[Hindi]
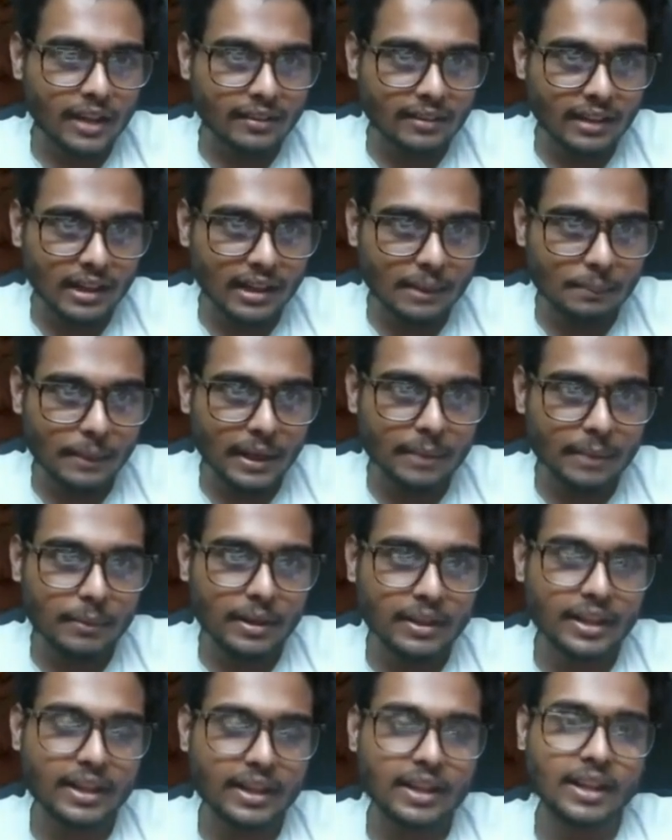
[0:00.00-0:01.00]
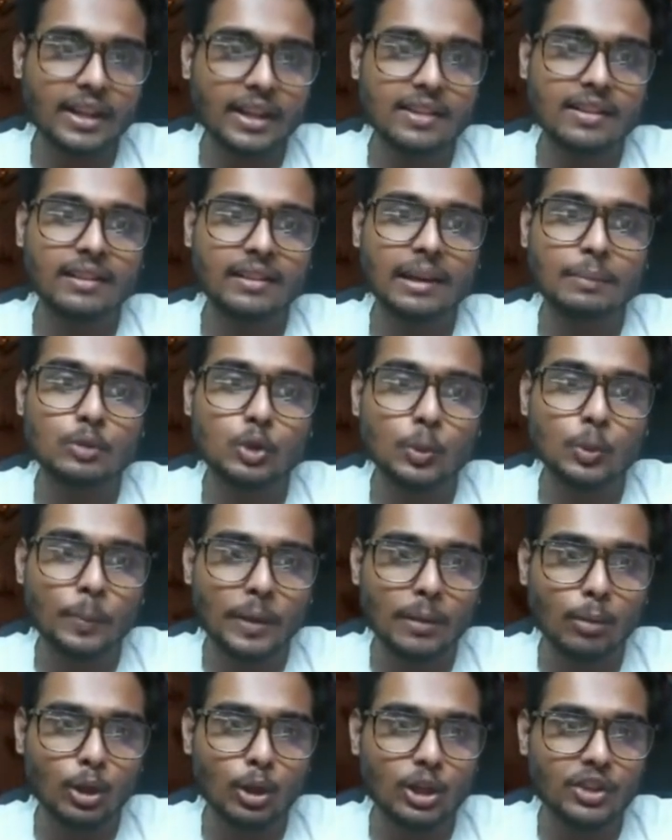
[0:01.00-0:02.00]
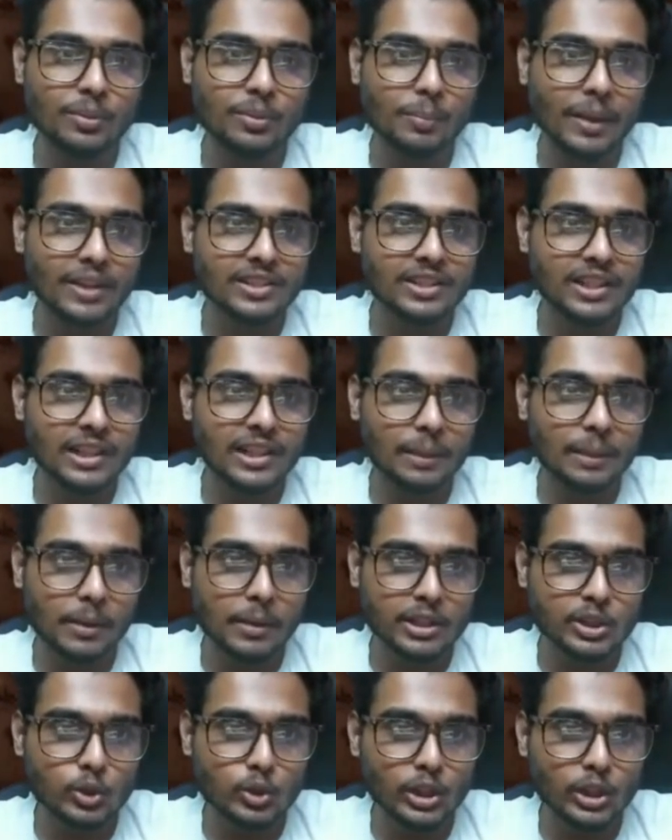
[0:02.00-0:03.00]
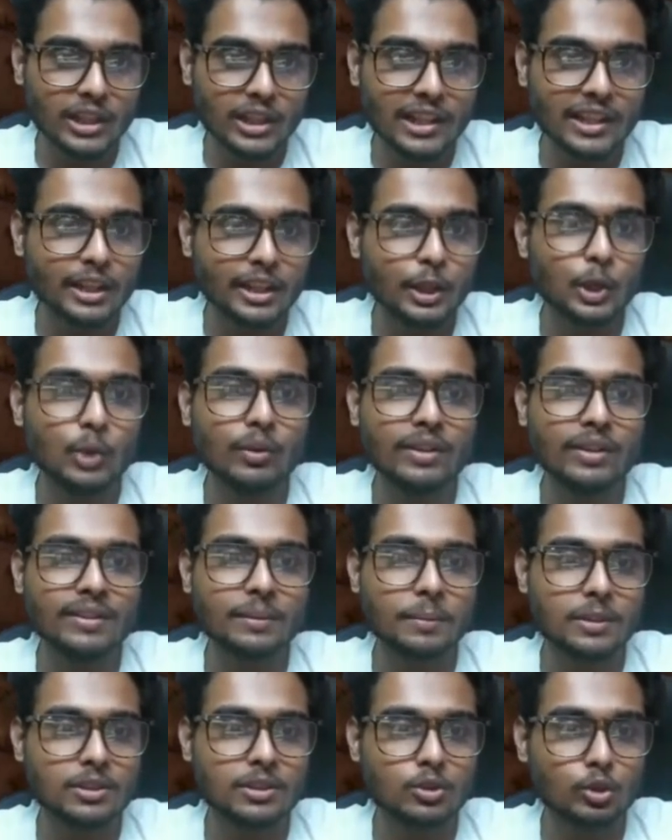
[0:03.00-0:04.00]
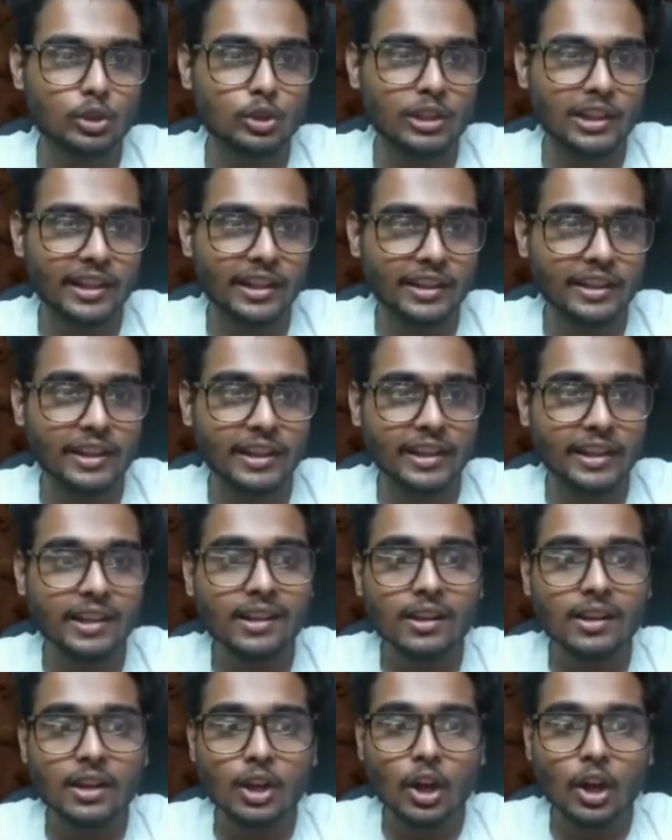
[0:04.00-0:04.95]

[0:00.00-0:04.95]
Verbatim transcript: ऐसे लंबाई में अटैक करना है जैसे आप सुपर बॉलर स्मैश के लिए प्रस्तुति लेते हो वैसे प्रस्तुति लेनी है